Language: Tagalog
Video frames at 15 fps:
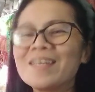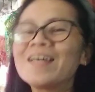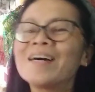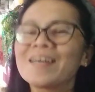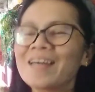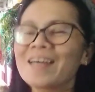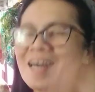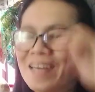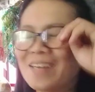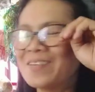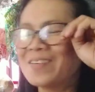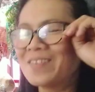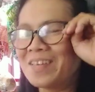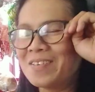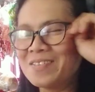gaganon
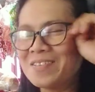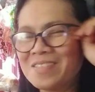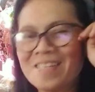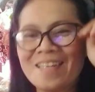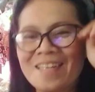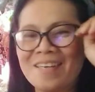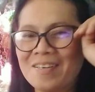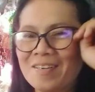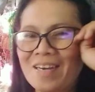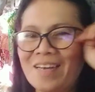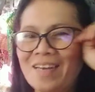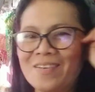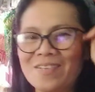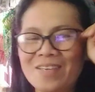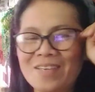ganon siya ng ano
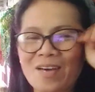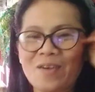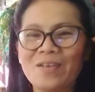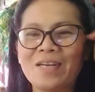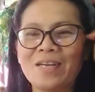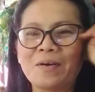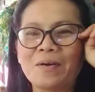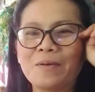niya o oh, ng